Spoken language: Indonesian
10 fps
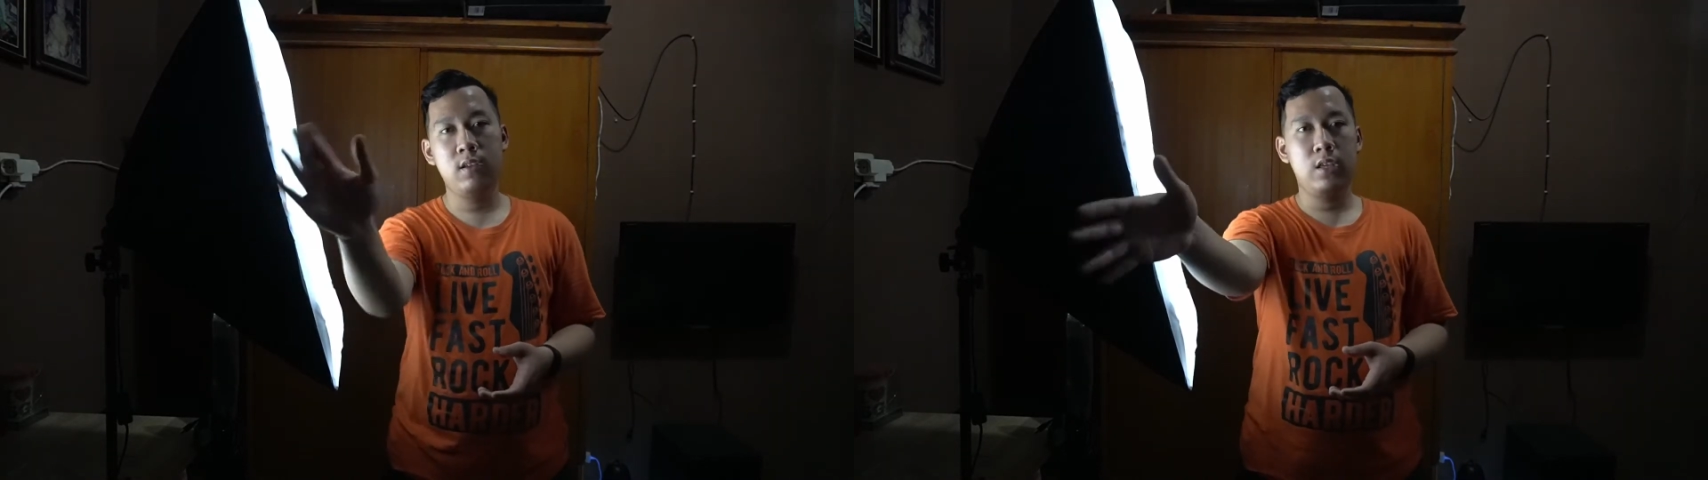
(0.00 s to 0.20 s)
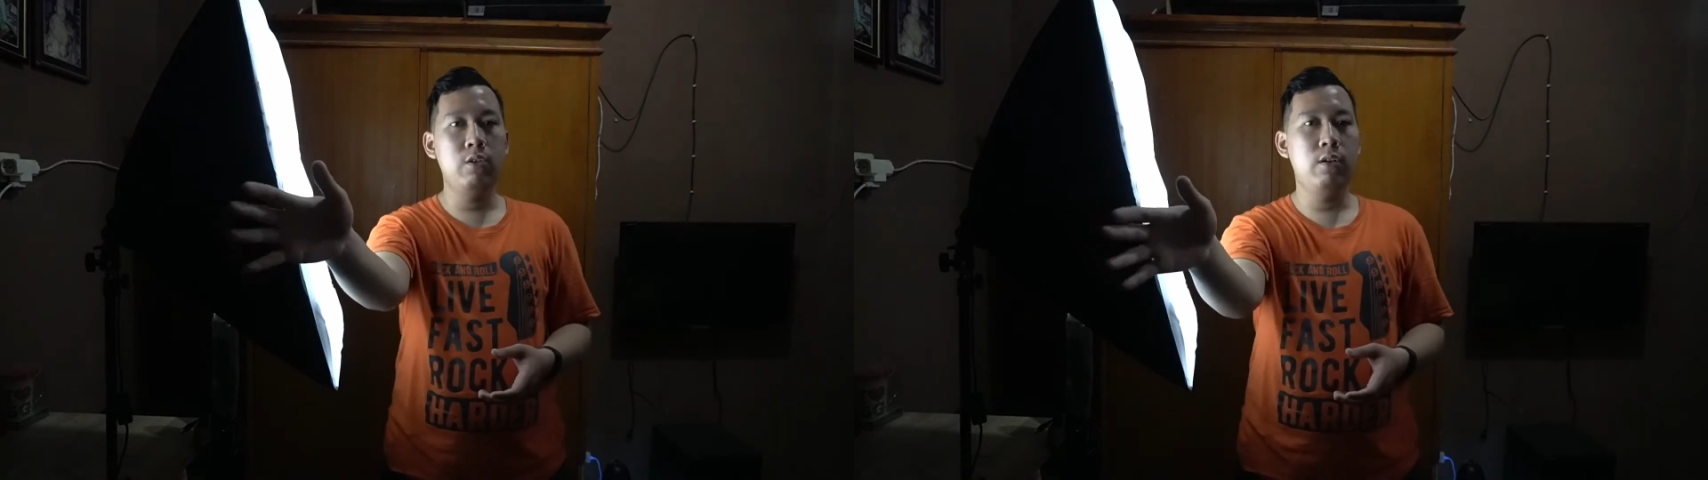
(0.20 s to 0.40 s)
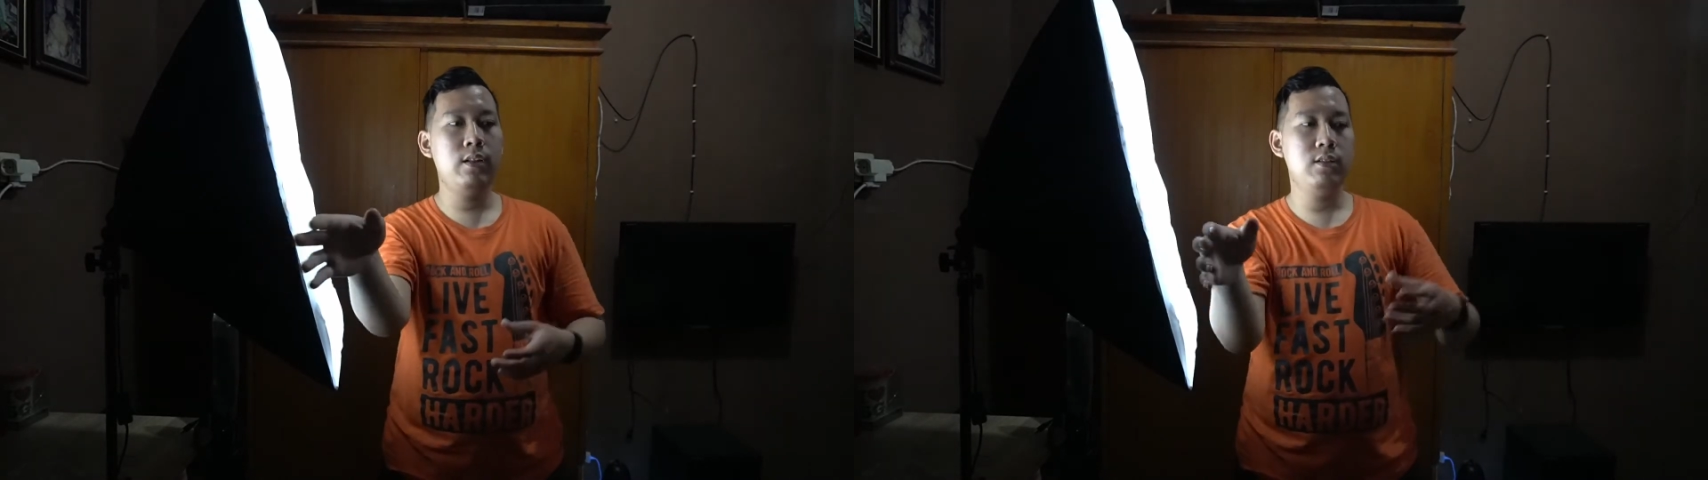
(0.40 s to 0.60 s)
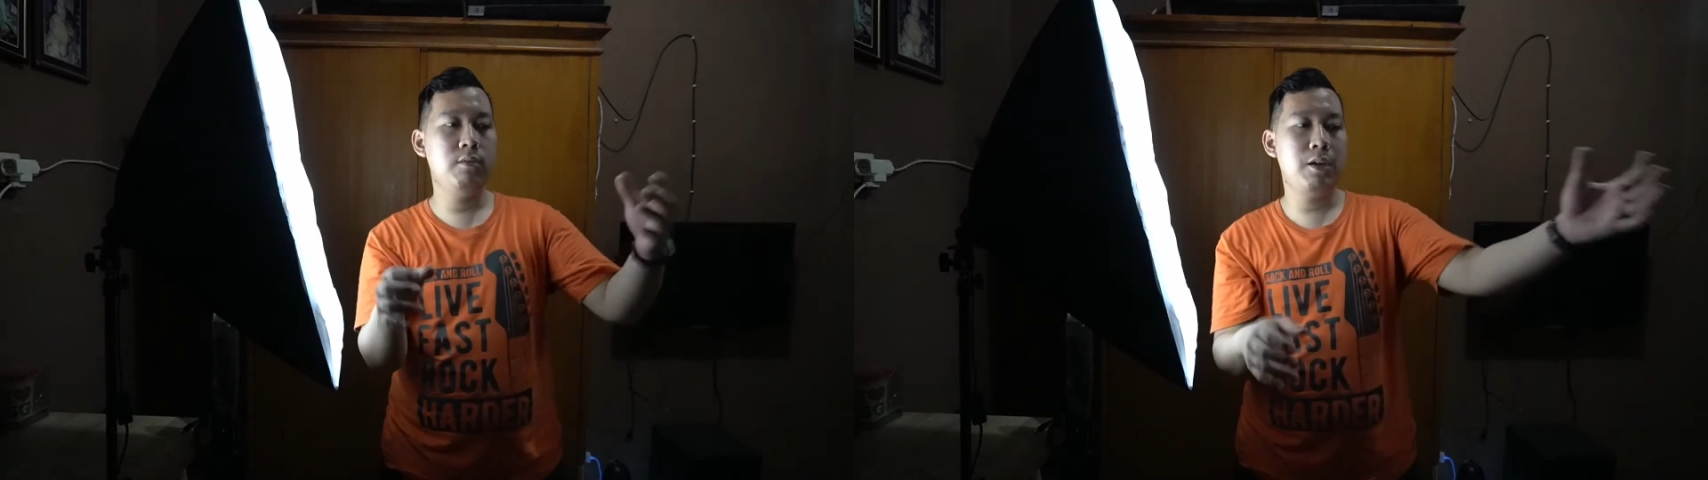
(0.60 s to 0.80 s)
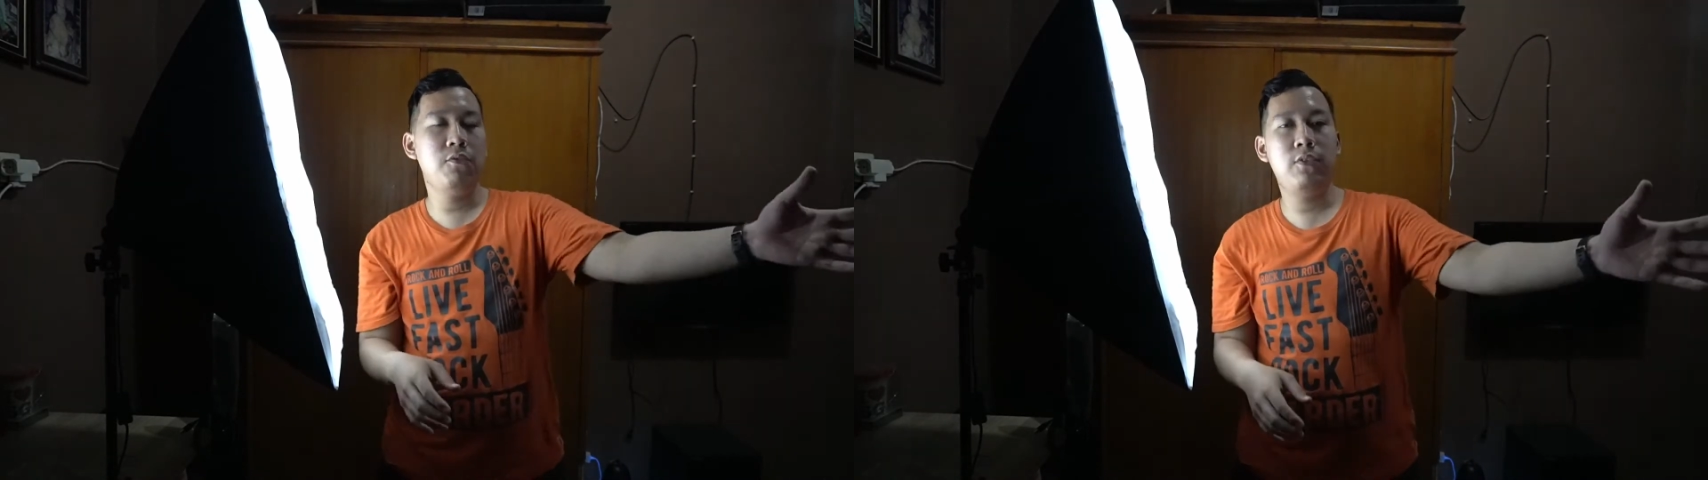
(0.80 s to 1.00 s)
cue light,
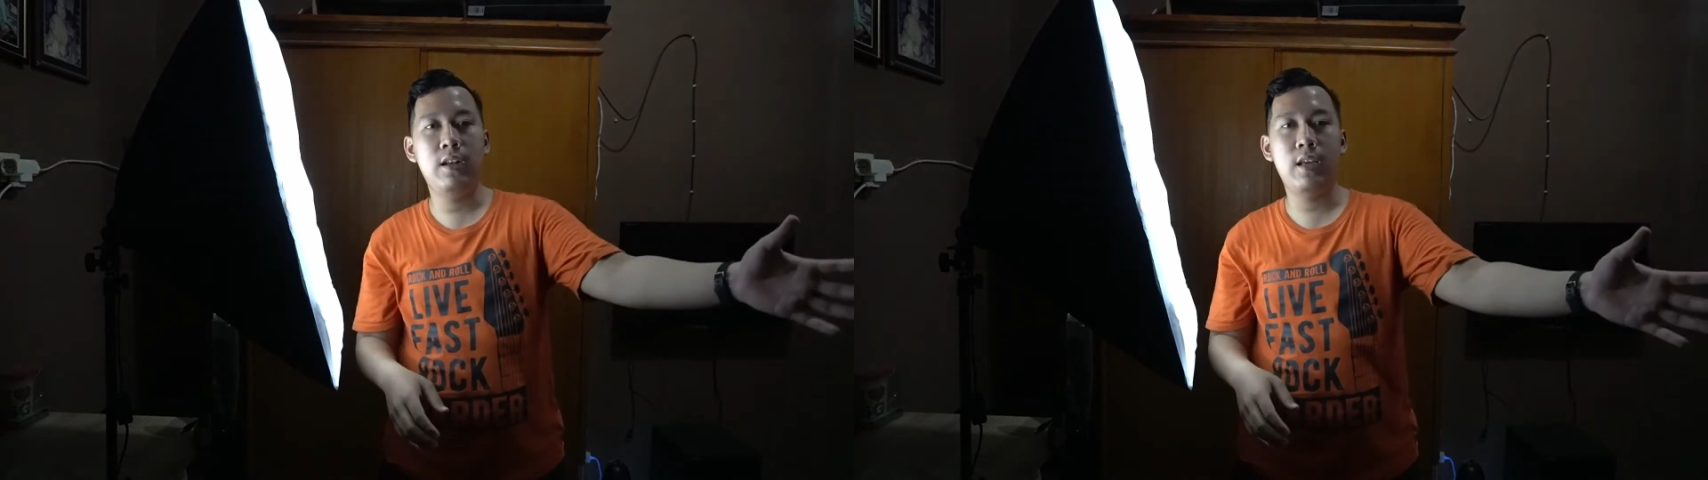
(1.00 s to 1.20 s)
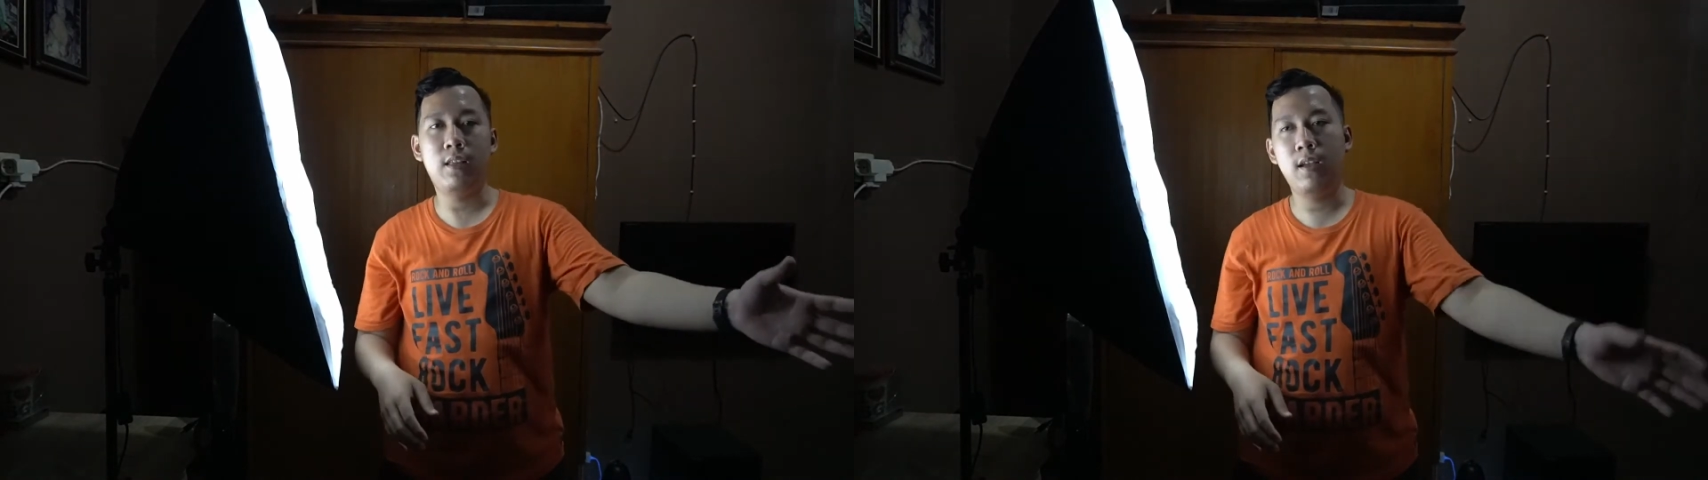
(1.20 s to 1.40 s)
sebagai fill light